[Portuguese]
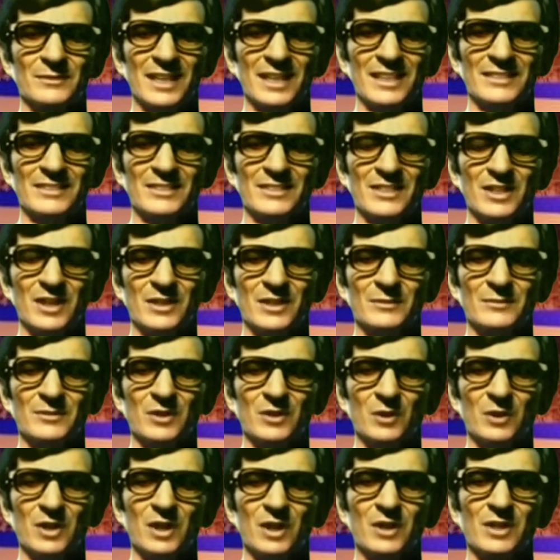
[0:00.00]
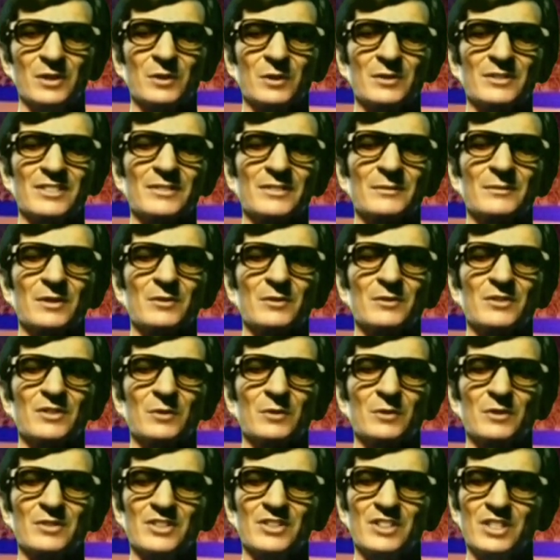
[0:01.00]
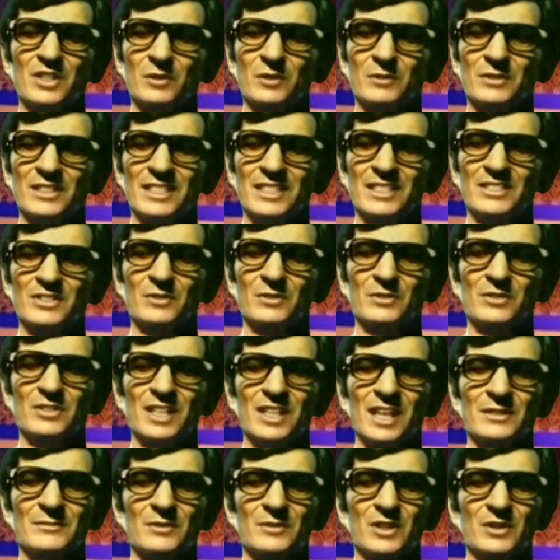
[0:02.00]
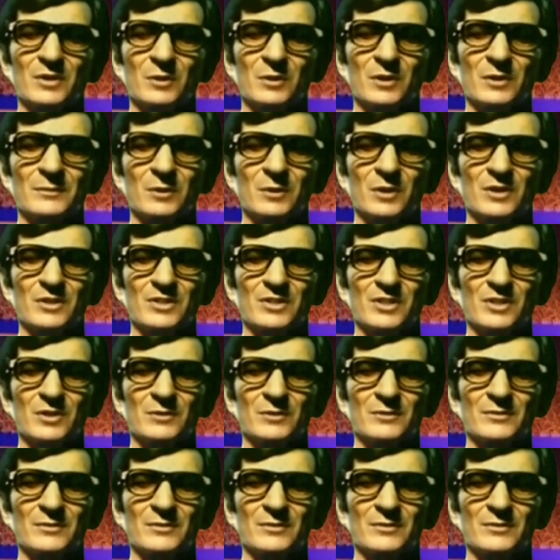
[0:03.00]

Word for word: A senhora ficou curiosa e perguntou a Chico que isso tinha a ver com a morte do